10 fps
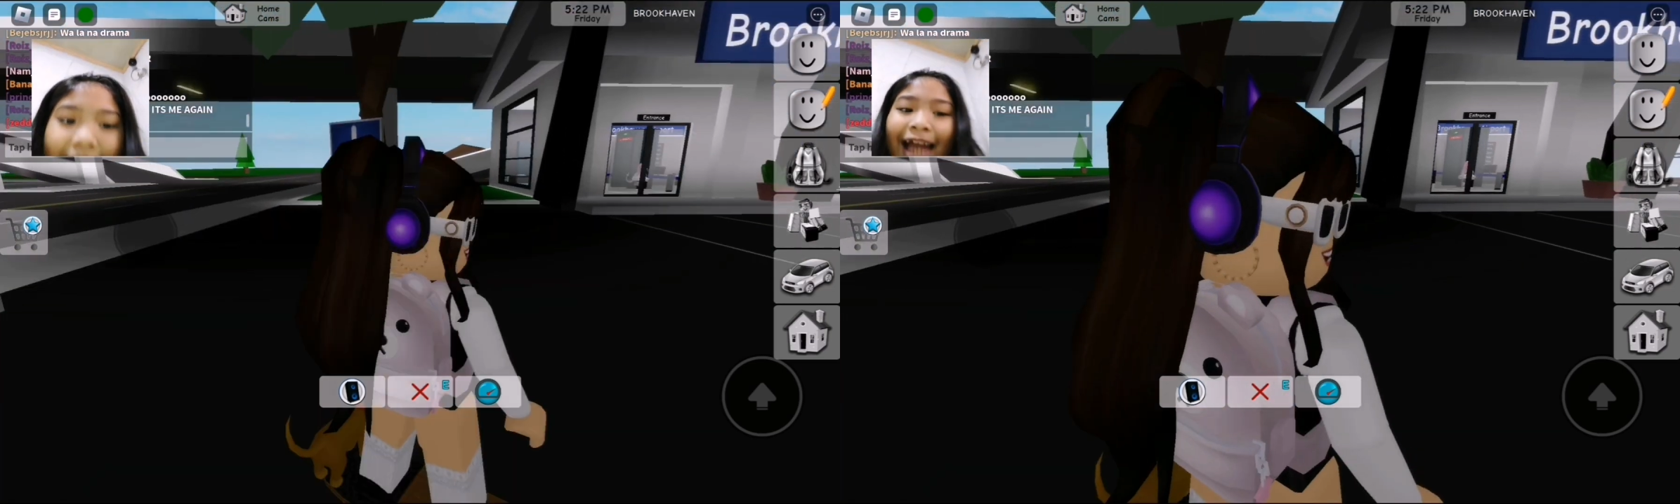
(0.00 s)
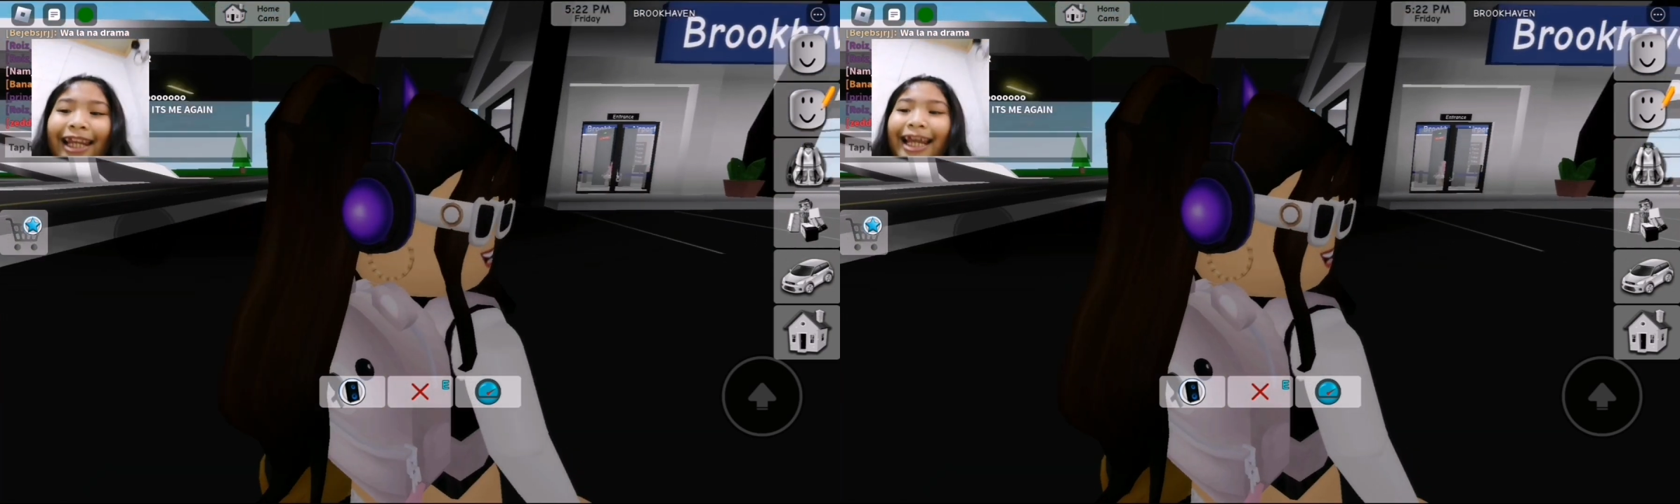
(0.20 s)

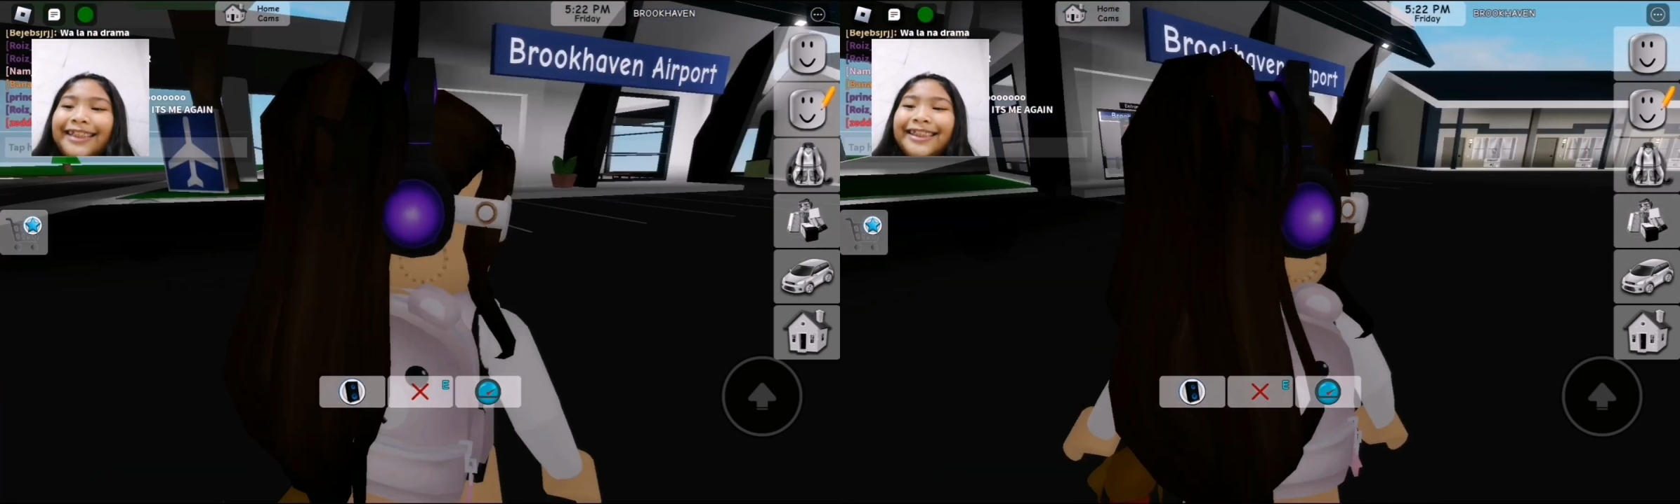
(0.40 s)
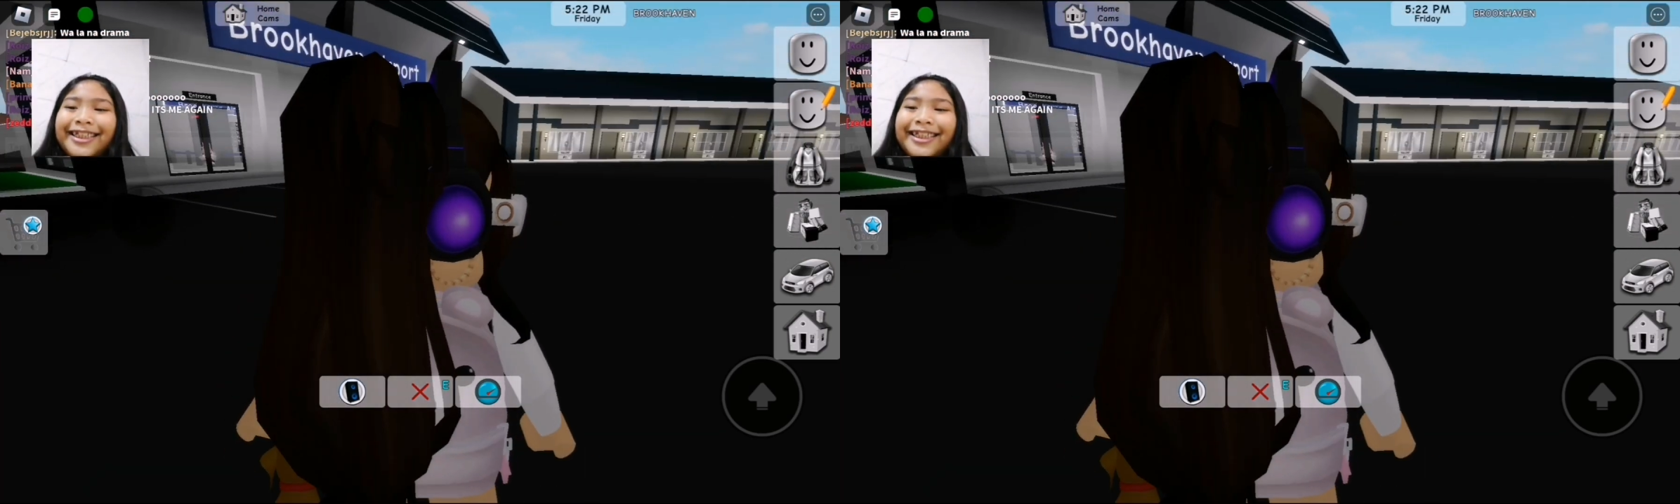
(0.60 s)
Let's